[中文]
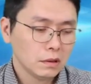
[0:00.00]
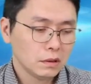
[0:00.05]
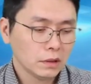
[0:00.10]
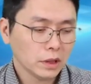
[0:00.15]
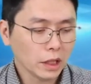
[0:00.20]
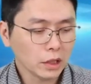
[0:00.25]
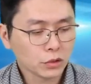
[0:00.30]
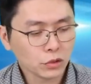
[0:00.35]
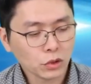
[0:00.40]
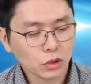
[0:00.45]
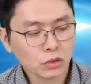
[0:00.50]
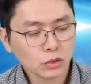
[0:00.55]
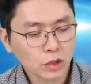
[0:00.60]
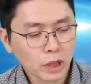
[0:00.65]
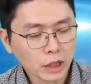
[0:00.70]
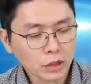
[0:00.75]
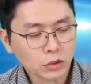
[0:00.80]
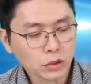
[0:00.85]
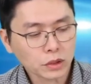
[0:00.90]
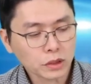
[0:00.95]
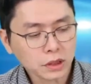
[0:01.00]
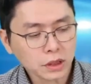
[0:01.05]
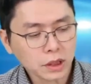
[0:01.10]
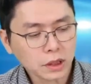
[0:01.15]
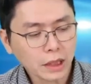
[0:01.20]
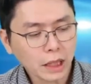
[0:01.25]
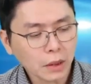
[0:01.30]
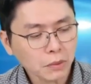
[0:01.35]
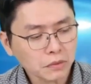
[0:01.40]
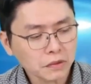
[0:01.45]
那以军工股来说，今
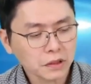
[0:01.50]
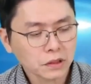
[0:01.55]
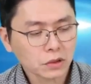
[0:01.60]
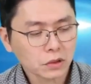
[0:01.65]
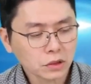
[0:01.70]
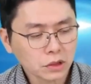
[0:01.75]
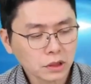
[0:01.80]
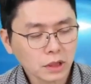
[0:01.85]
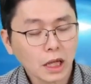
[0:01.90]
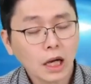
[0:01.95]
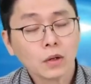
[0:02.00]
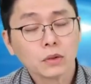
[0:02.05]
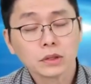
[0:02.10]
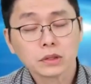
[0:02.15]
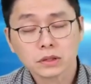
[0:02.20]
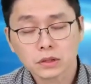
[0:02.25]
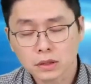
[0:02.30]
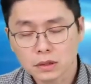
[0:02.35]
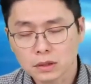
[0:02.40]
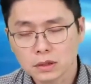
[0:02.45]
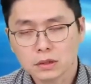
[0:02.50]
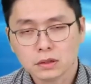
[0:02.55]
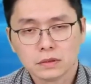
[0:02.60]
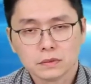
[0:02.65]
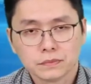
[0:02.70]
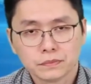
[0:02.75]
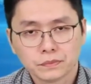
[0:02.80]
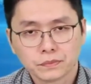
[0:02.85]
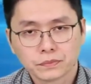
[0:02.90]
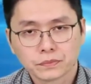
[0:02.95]
天大部分都是拉回整理，
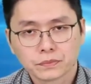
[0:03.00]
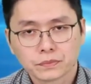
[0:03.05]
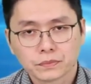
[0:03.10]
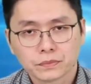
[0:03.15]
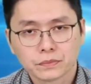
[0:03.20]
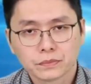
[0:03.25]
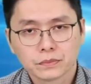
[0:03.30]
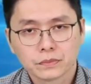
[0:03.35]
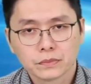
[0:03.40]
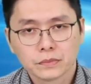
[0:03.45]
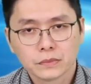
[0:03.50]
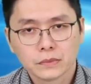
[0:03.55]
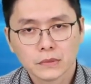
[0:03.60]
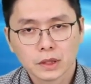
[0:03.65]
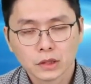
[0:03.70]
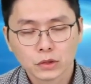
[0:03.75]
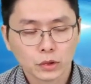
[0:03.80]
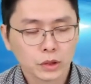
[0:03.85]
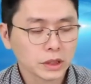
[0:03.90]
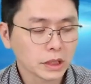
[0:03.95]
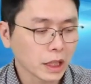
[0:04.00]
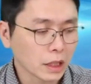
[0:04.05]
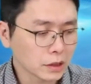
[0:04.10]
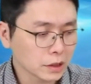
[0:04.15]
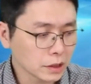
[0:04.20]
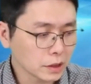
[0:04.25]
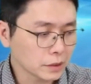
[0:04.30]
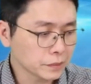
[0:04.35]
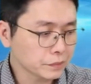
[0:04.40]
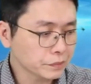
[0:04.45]
最强
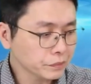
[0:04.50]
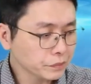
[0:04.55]
的